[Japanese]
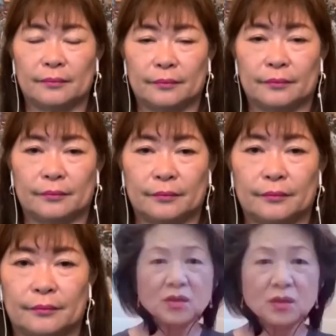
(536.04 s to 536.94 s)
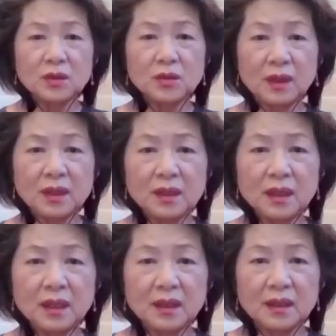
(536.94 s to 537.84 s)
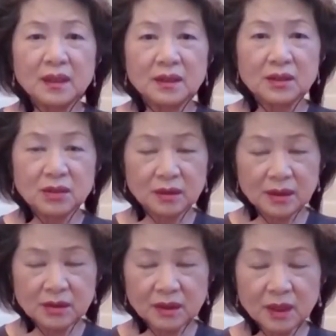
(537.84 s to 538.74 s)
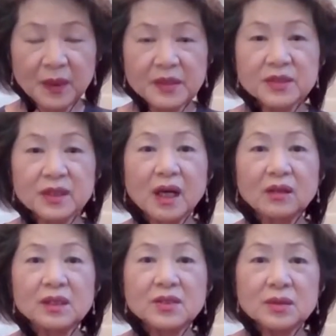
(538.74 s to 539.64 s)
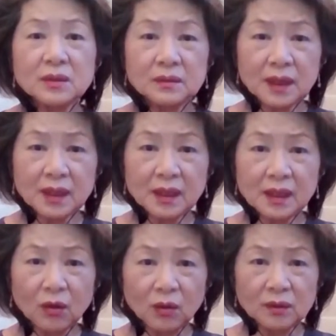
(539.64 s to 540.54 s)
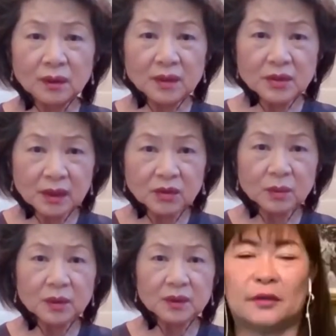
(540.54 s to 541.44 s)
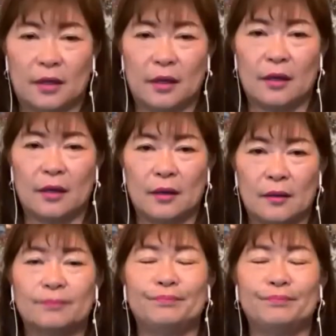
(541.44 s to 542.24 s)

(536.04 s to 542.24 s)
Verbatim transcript: まあ、海岸沿いとはいえ、それぞれやっぱり違うでしょうね。同じかと思っていました。ね、